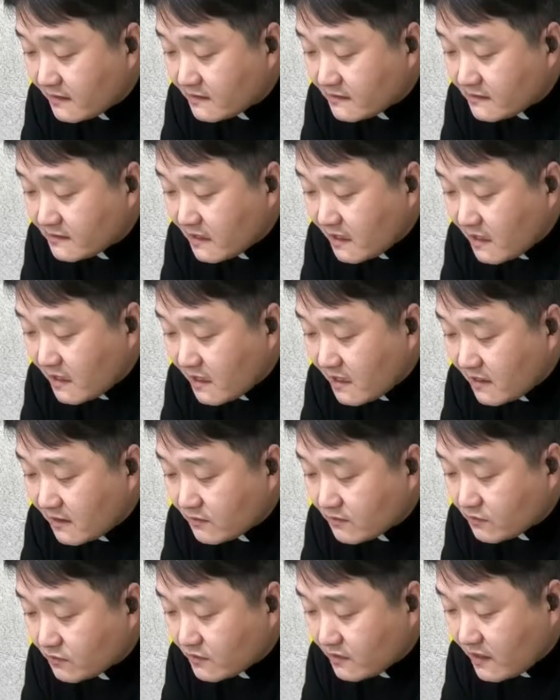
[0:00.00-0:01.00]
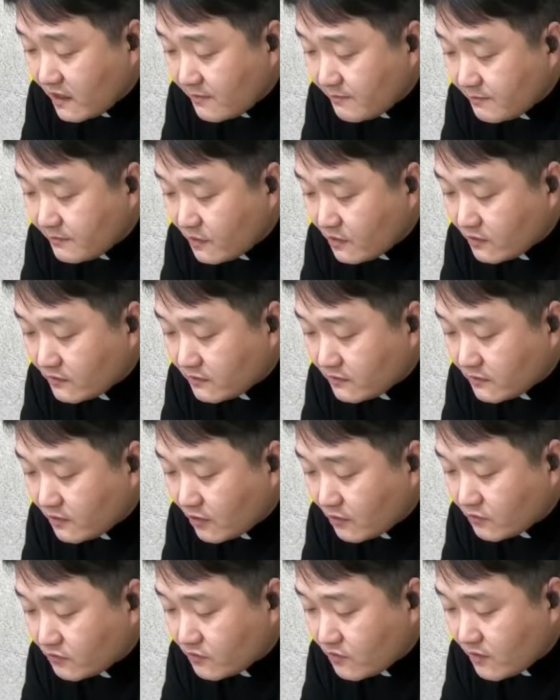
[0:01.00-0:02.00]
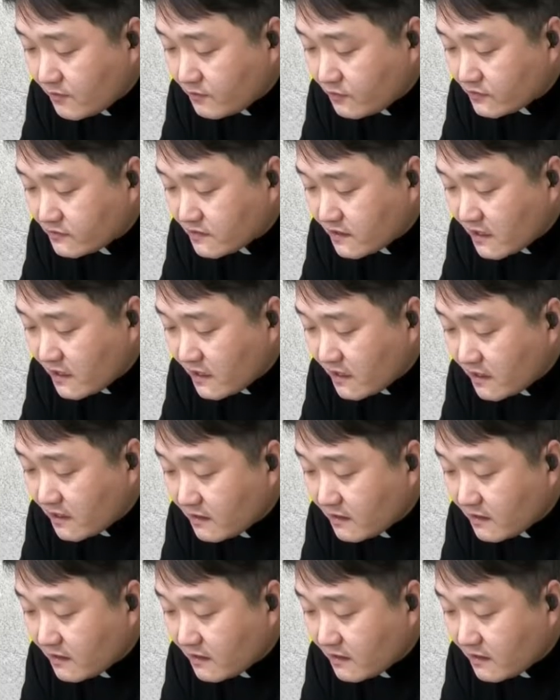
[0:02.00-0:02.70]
자, 우리 한번 겨루어 보자.